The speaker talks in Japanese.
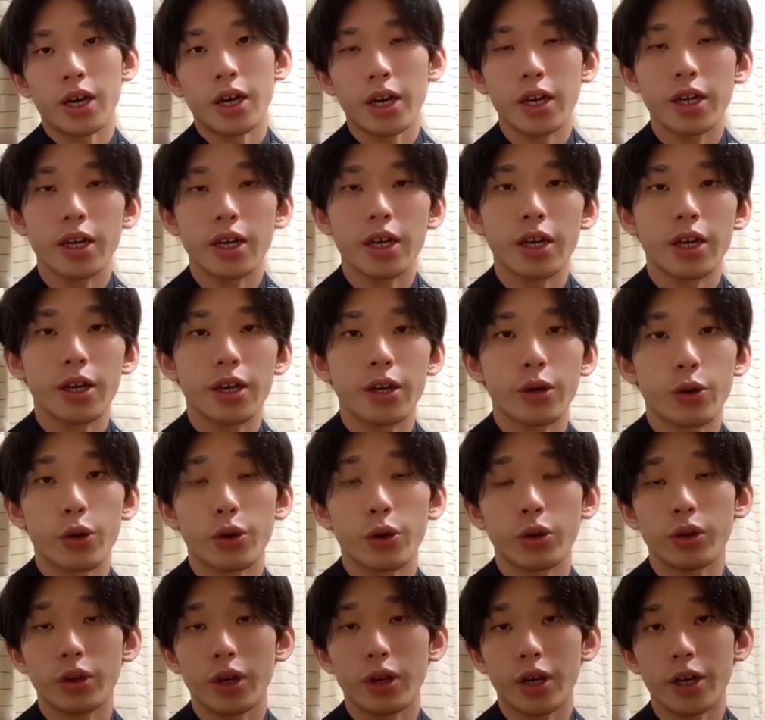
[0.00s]
はい、
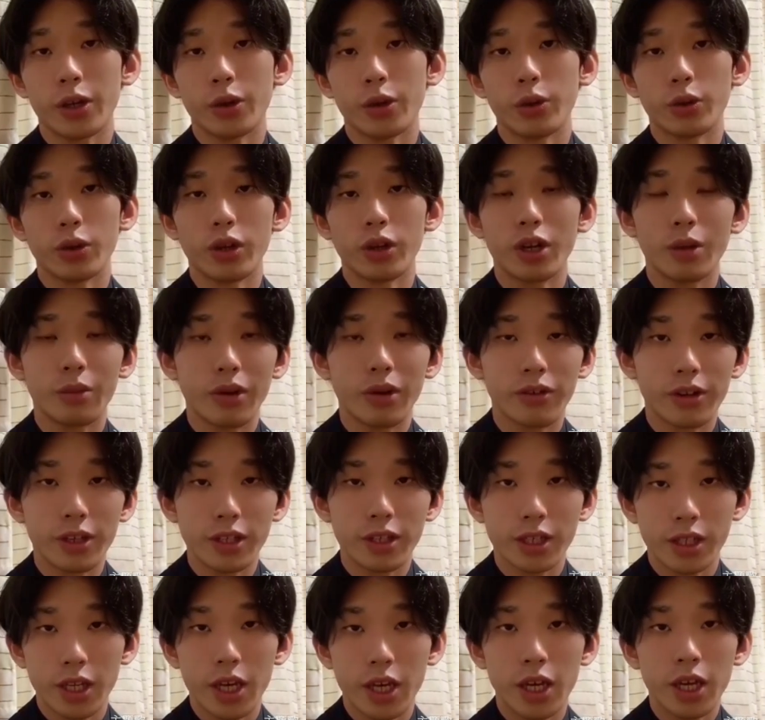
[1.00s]
今回のドラマは
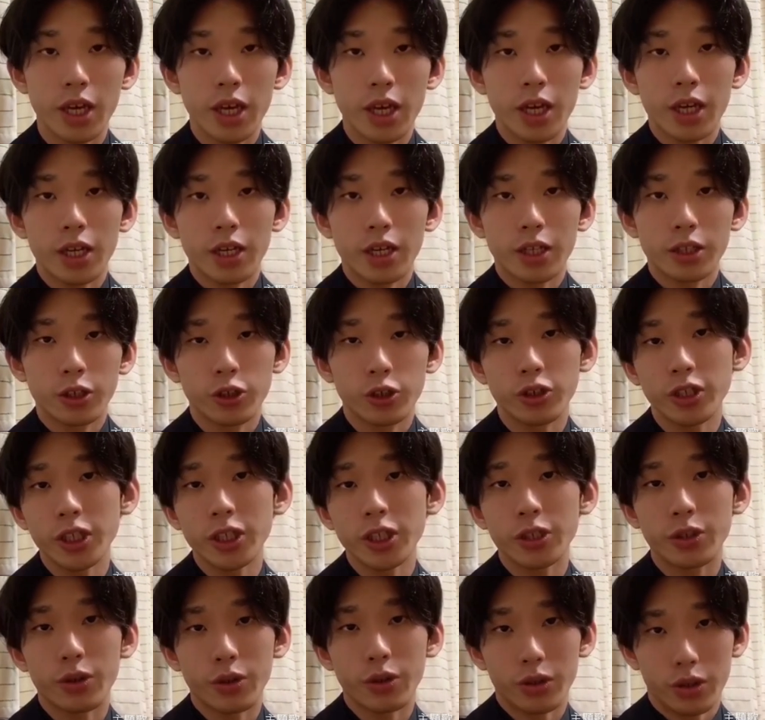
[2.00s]
ですね、主
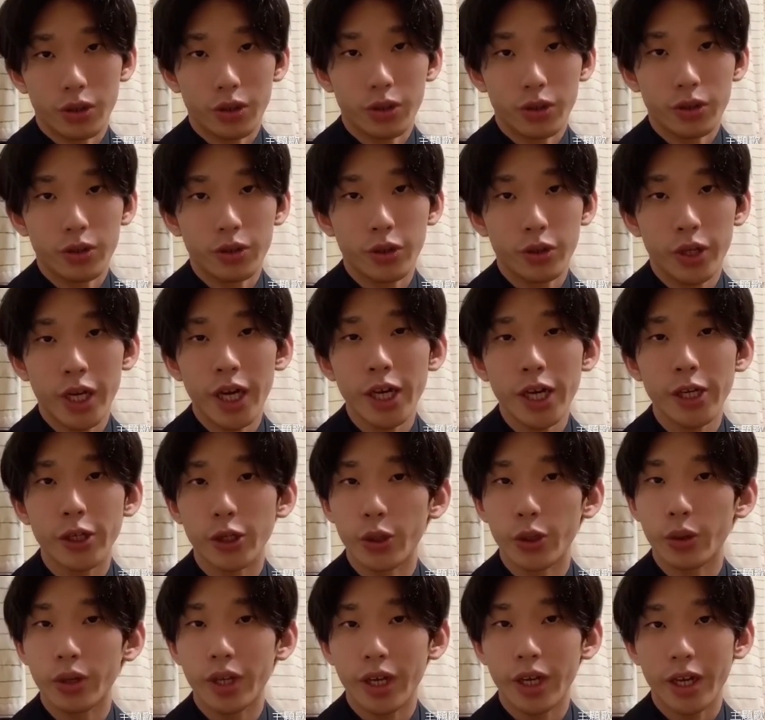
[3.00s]
人公の深い
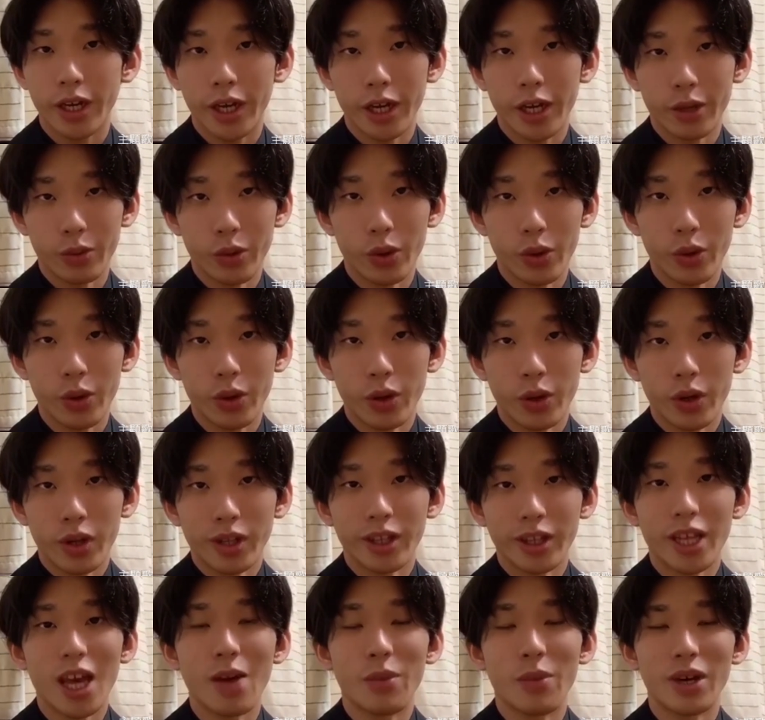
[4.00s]
兄弟愛を
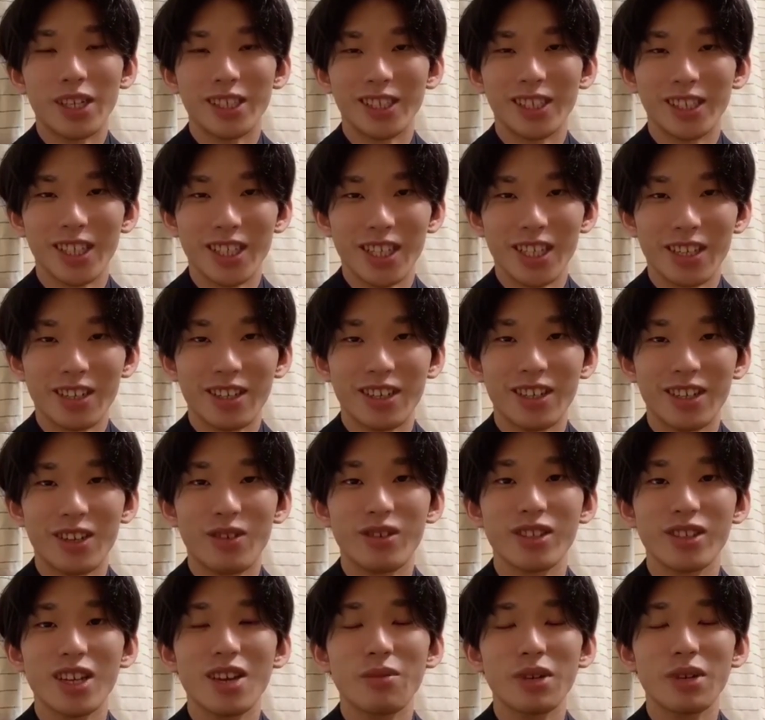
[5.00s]
テーマにした作品
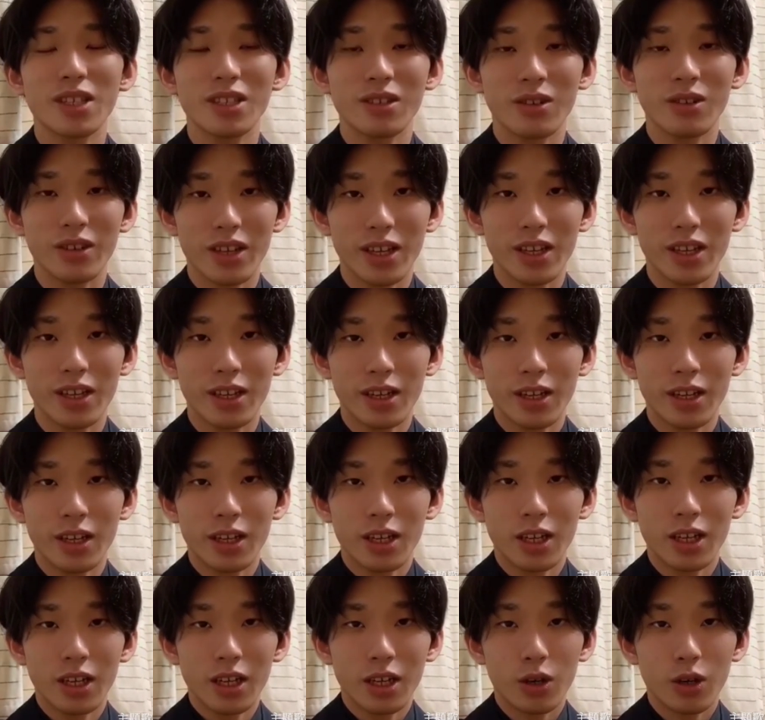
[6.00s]
でございますので、
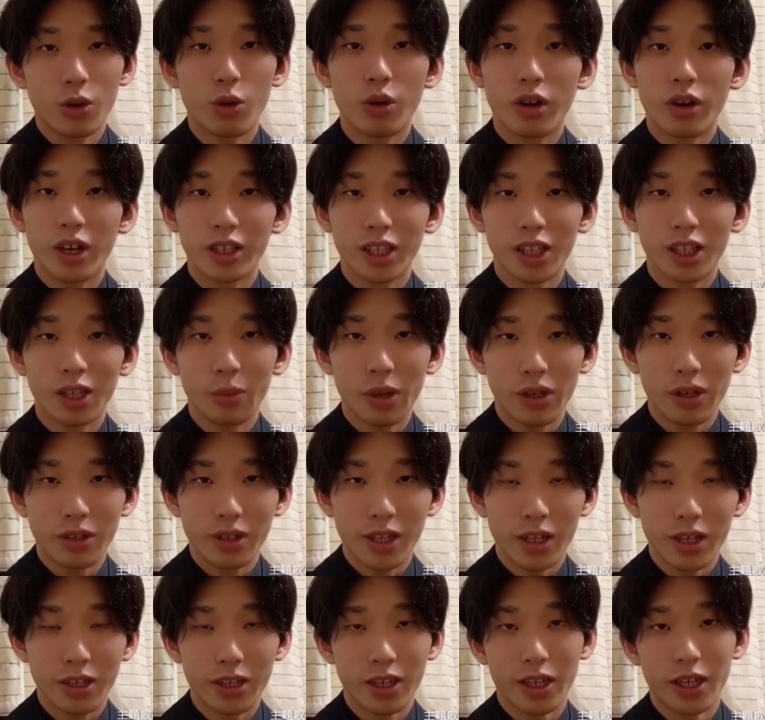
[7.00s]
心温まる
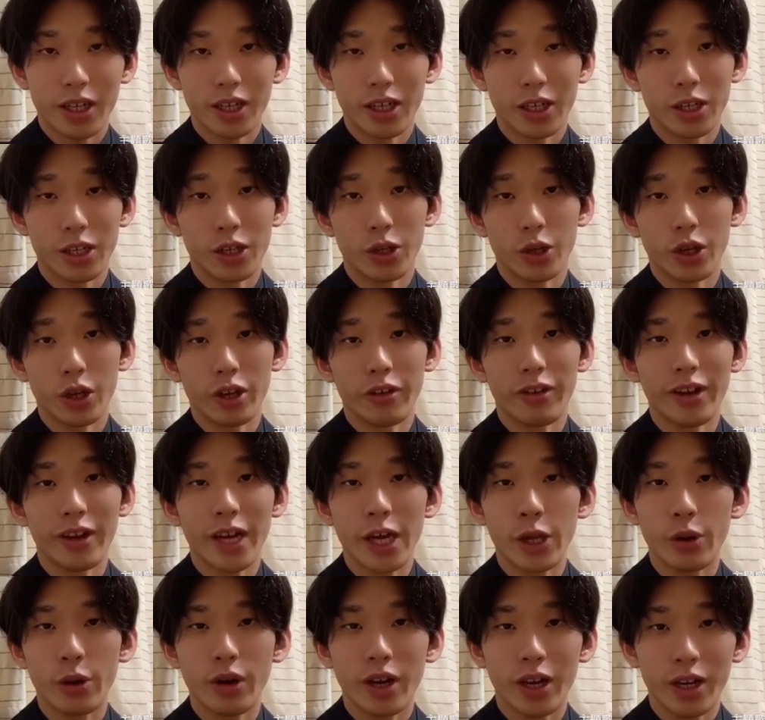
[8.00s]
作品ができるのでは
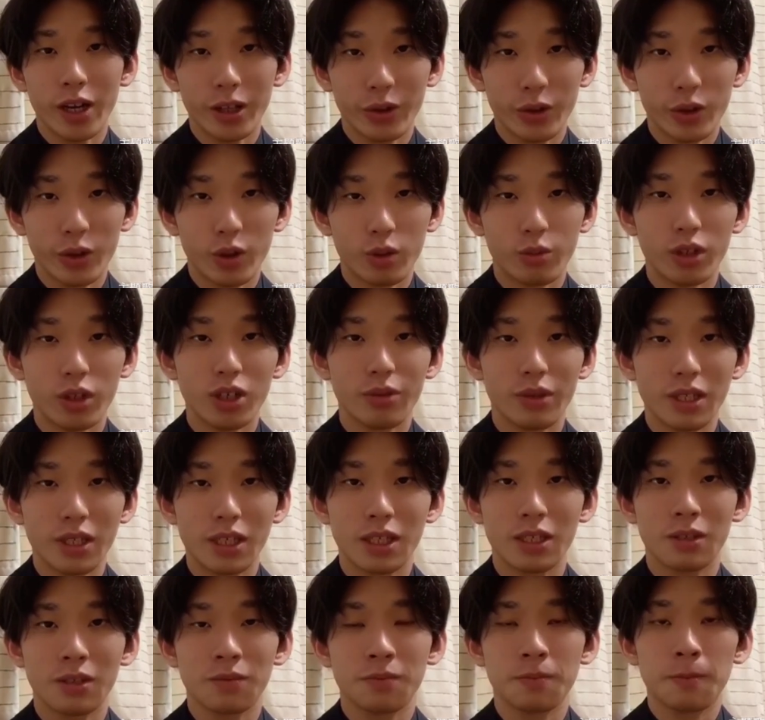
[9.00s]
ないのかなと思いま
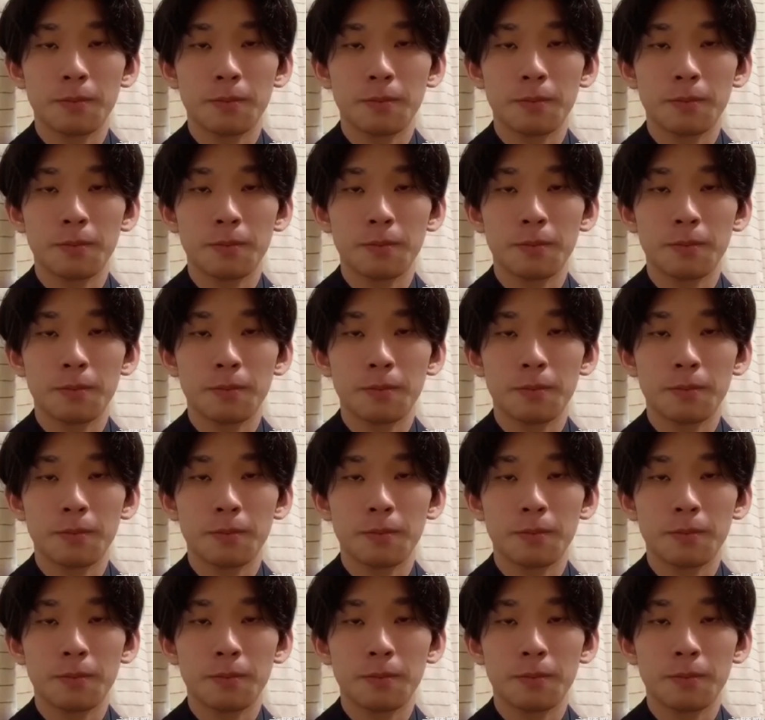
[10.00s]
す。